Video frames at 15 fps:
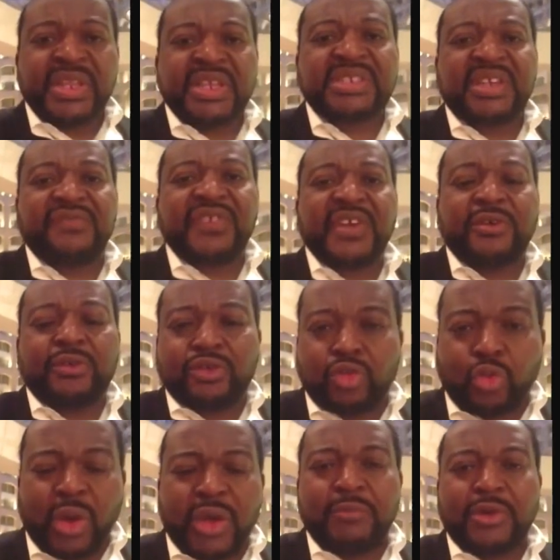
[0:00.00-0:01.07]
Les affaires que
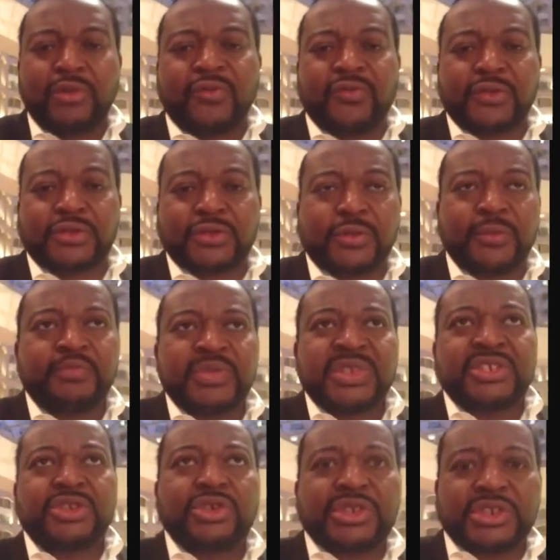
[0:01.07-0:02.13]
toi et moi nous faisons,
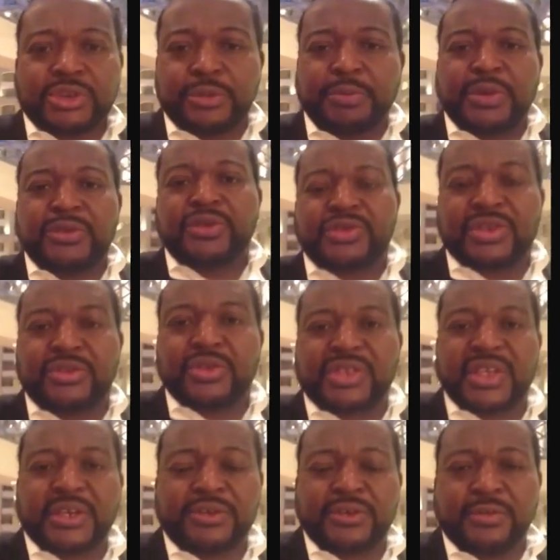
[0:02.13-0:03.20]
c'est ce qui supporte notre,
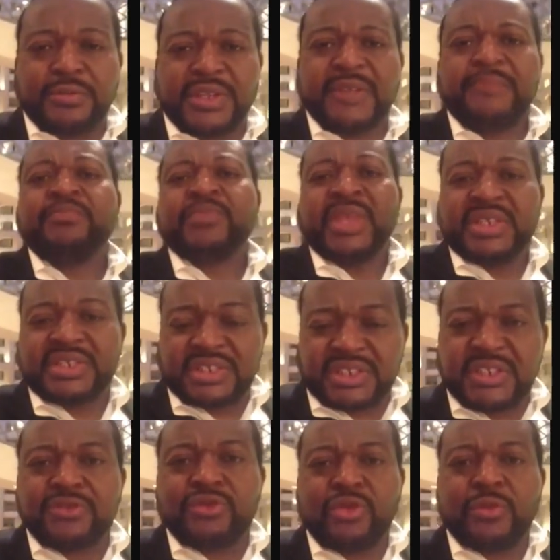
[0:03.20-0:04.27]
notre économie. Et
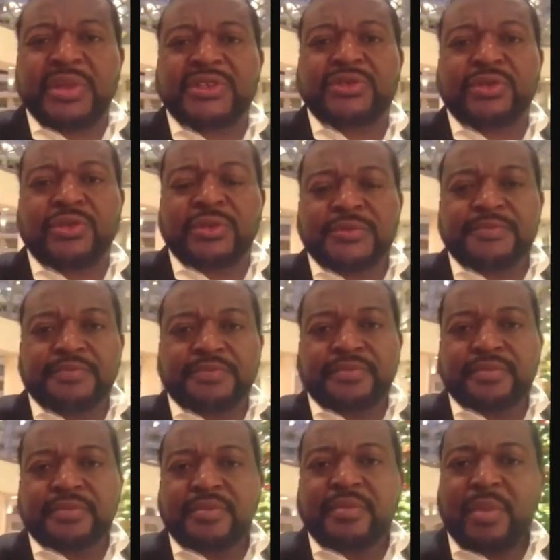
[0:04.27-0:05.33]
si nous nous mettons
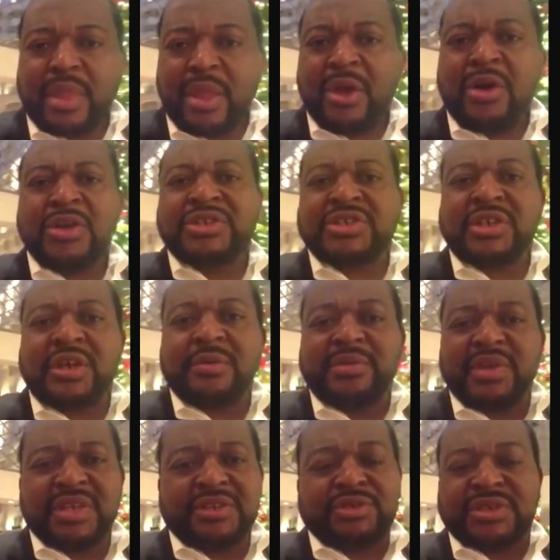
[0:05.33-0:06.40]

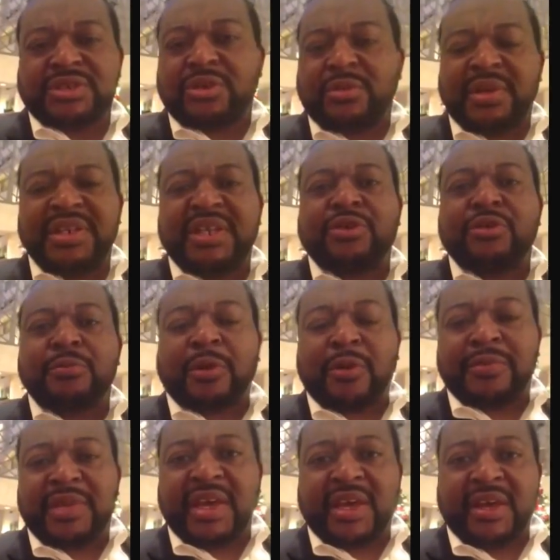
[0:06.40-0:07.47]
ensemble, SOS Goma n'est qu'une
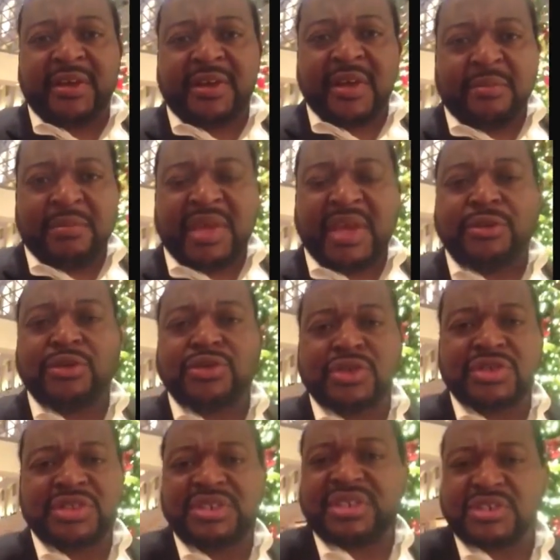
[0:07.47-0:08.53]
première, mais il y a
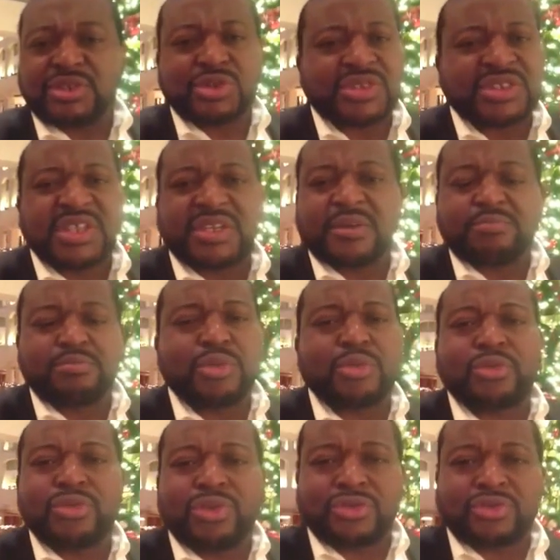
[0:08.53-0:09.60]
d'autres idées. Je sais que
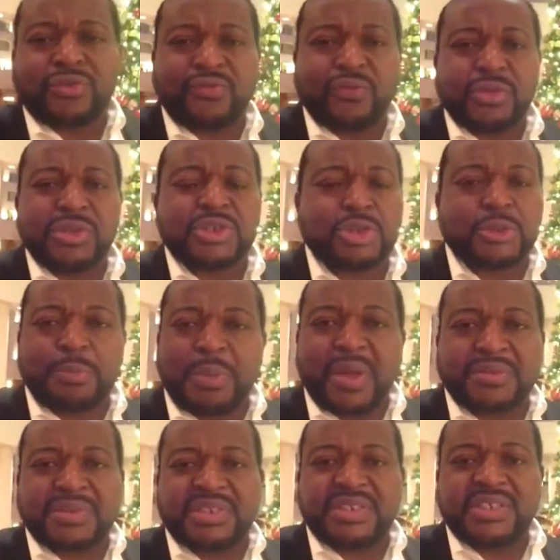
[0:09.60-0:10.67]
beaucoup d'entre vous ont des
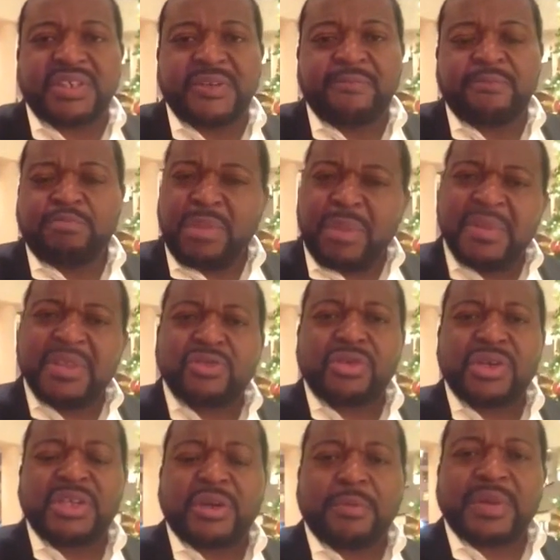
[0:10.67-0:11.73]
superbes idées, mais
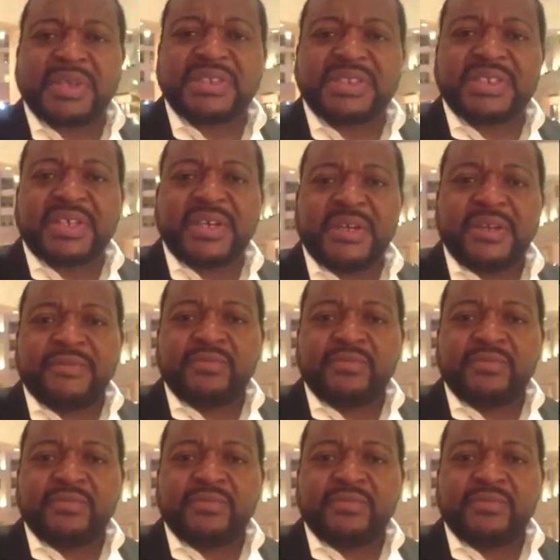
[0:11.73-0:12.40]
mettons-les en pratique.